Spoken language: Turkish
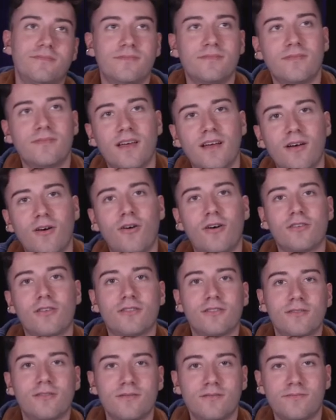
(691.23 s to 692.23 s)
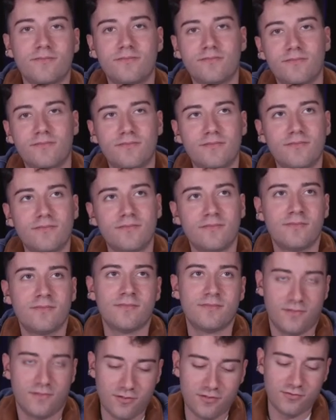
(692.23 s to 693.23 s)
Yiyece. 10.
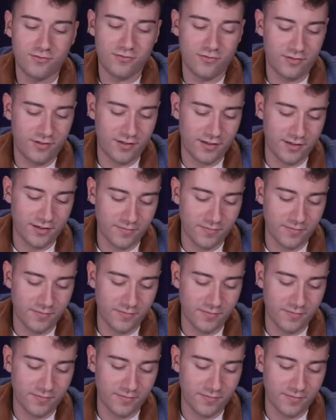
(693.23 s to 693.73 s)
10. 10 çok